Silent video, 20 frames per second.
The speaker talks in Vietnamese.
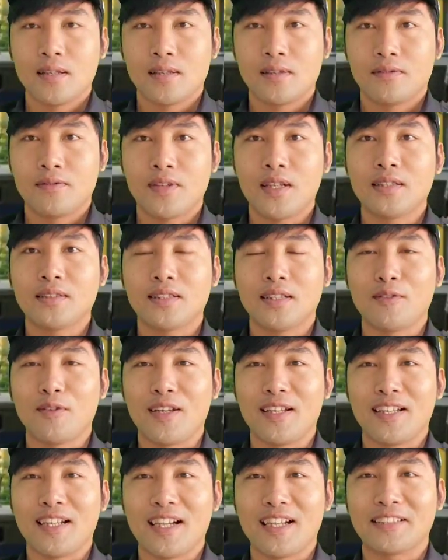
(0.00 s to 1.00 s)
Vâng, Thanh
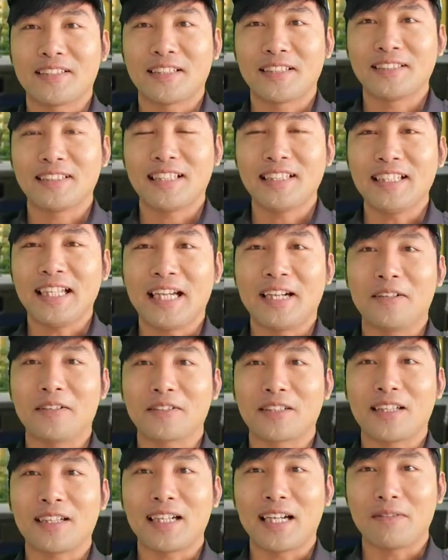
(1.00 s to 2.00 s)
Nguyên à, xin kính
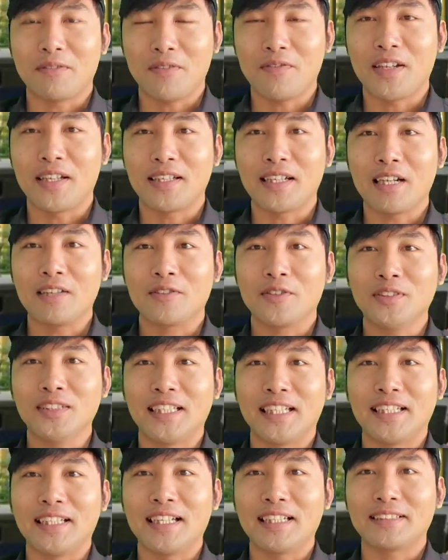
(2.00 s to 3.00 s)
chào tất cả quý vị các chú anh
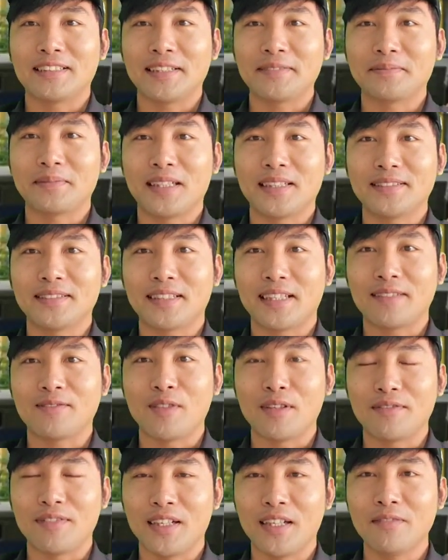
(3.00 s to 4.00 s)
chị đang xem kênh Thanh
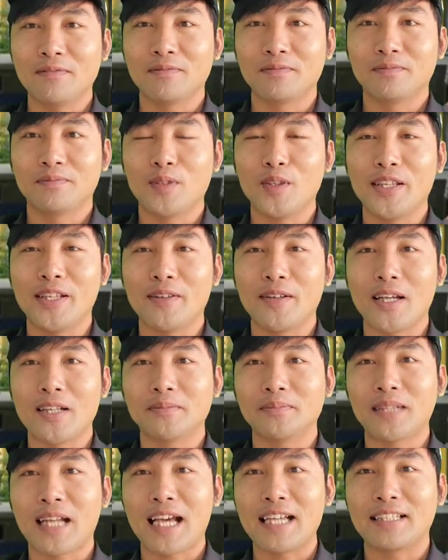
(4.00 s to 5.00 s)
Nguyên Vlog. Buổi chiều ngày
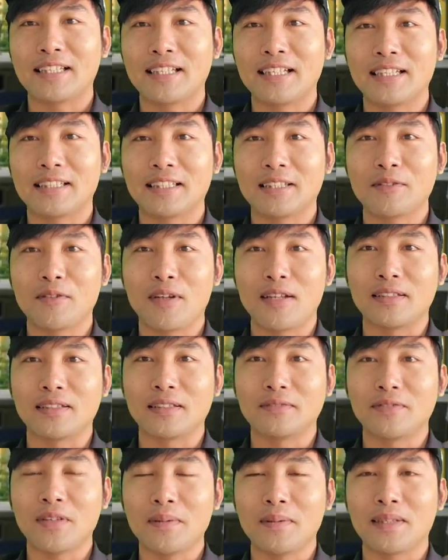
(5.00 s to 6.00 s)
hôm nay thì à, Thanh Nguyên
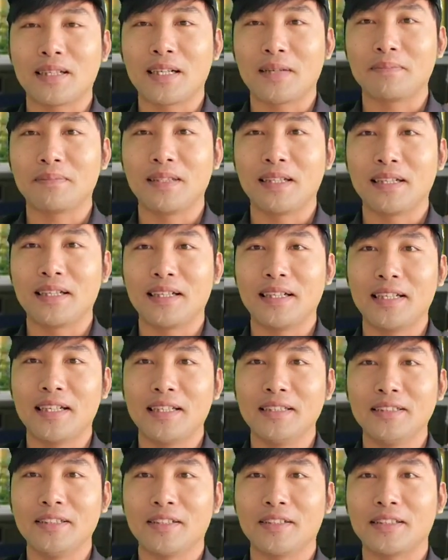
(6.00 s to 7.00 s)
xin phép được cập nhật gửi
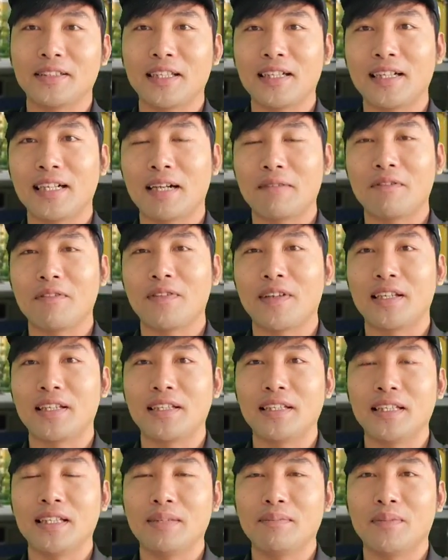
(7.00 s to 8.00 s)
đến cho tất cả quý
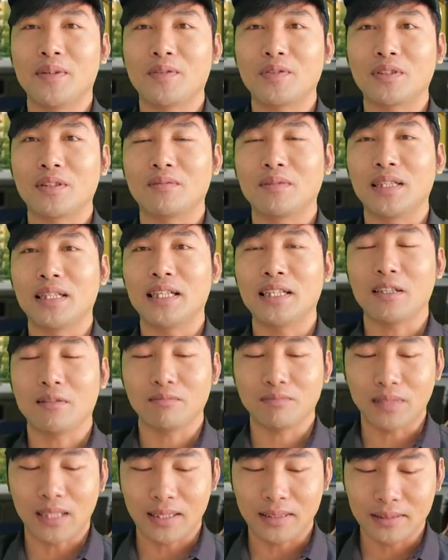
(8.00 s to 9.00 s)
vị một trong những cái
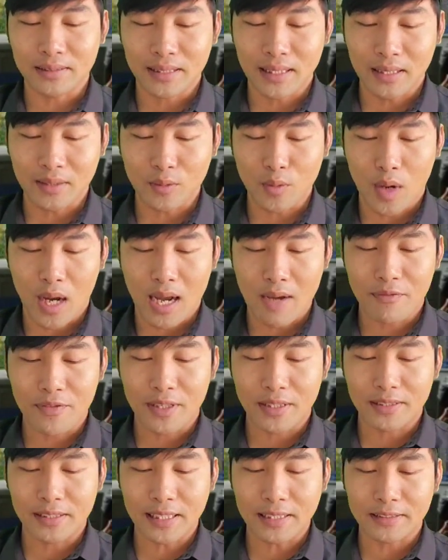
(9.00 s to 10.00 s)
thông tin kết quả
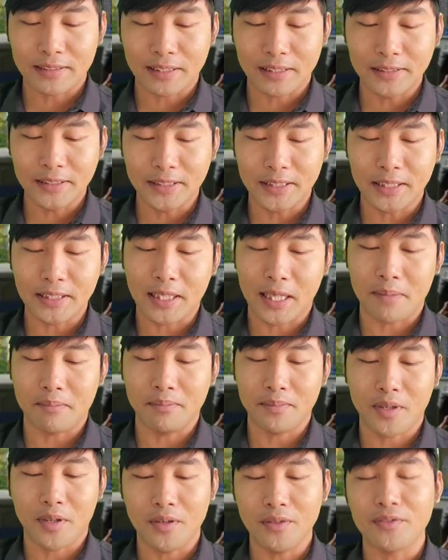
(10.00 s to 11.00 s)
phiên xét xử sơ
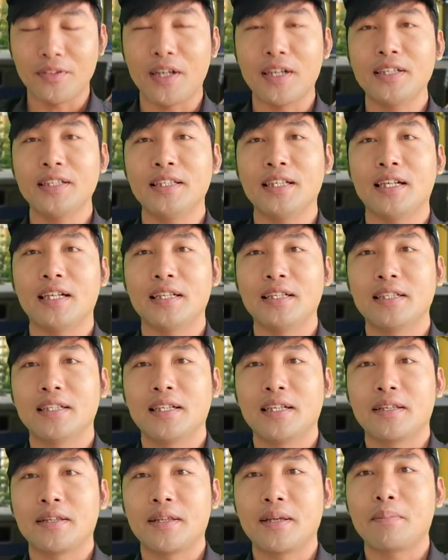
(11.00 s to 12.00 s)
thẩm đối với à,
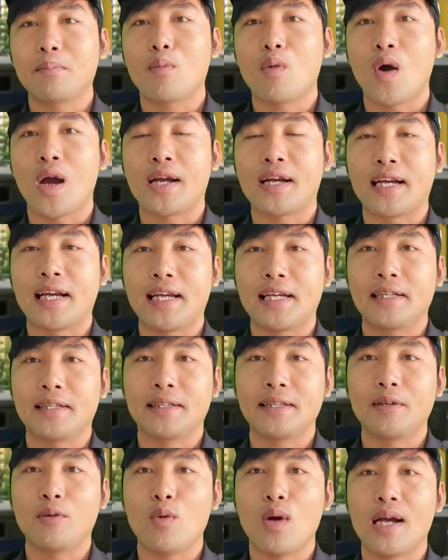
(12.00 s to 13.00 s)
Nhâm Hoàng Khang
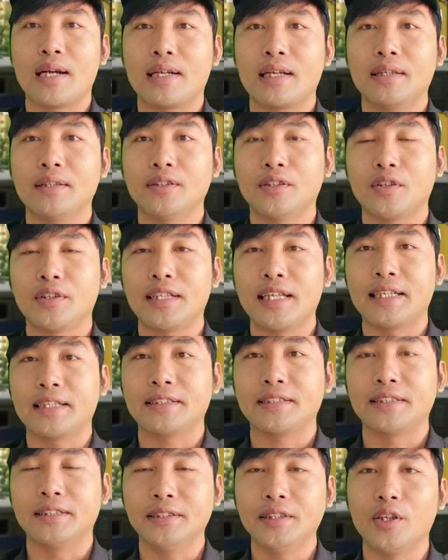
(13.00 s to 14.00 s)
liên quan đến tội
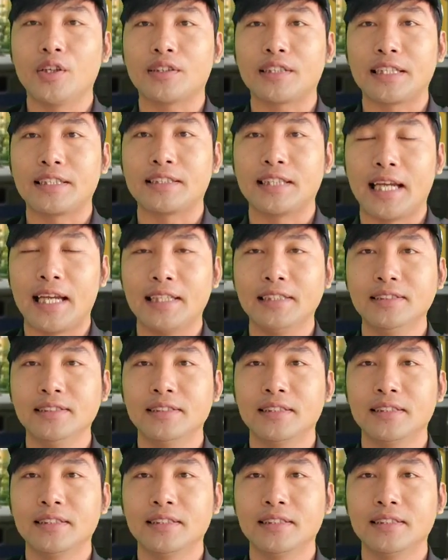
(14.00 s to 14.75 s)
danh cưỡng đoạt tài sản.